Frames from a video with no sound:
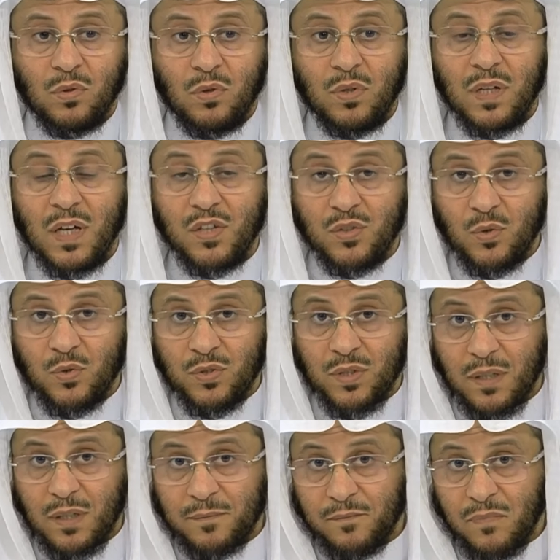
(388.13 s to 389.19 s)
كونها
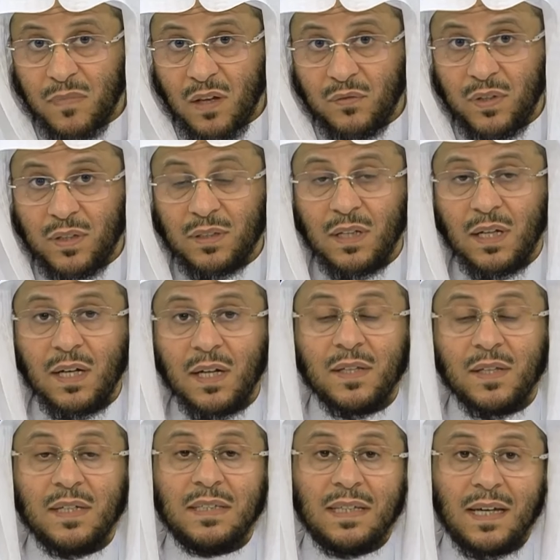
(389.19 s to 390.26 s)
زوجة فإن
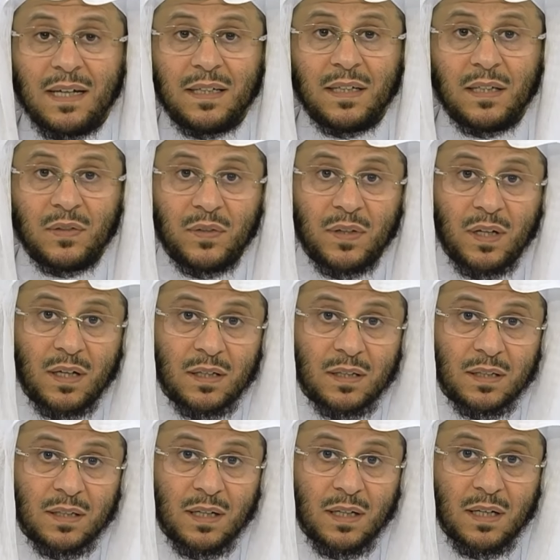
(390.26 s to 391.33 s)
هذا يتأكد في
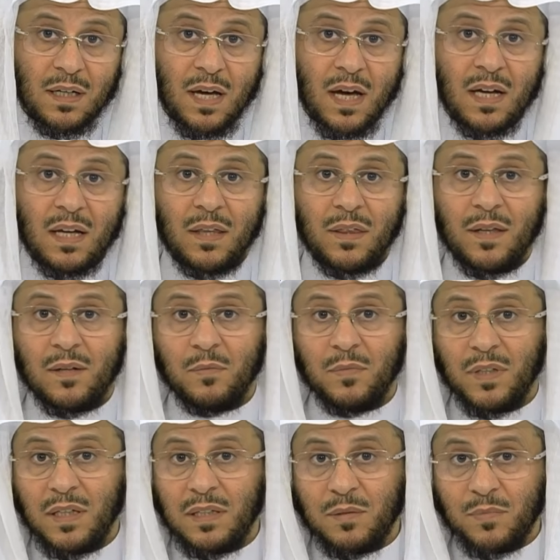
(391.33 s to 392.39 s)
حقها أكثر
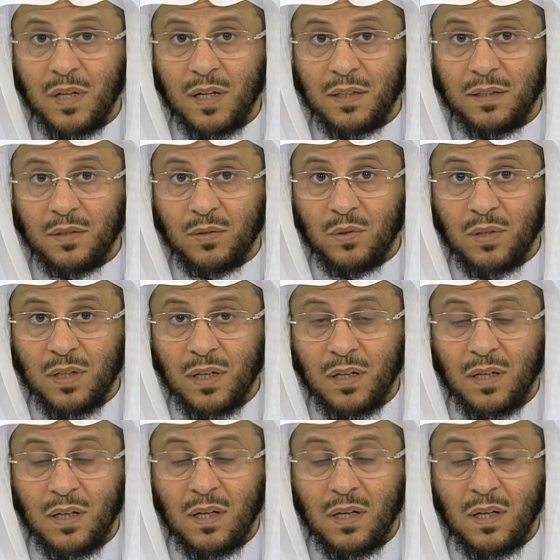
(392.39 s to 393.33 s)
من أي امرأة أخرى